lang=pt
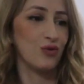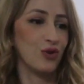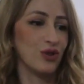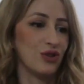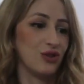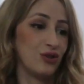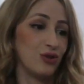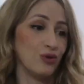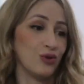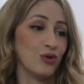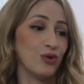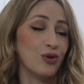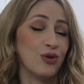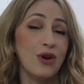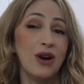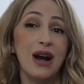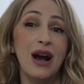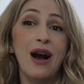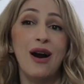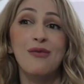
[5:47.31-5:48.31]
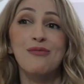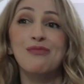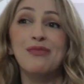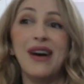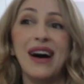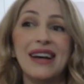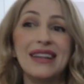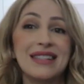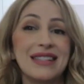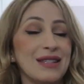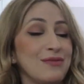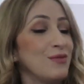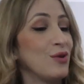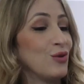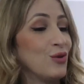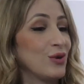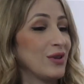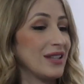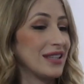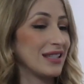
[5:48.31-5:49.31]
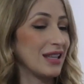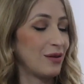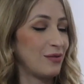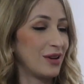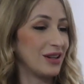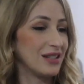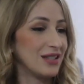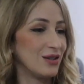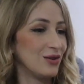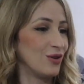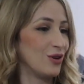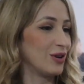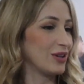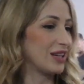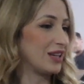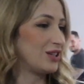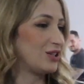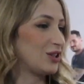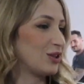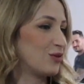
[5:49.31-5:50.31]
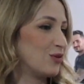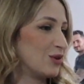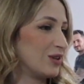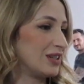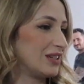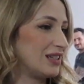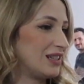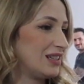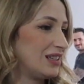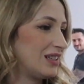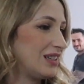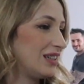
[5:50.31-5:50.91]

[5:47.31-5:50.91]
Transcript: eu não vou assistir o jogo, mas meu look está Brasil. Olha quem chegou lá.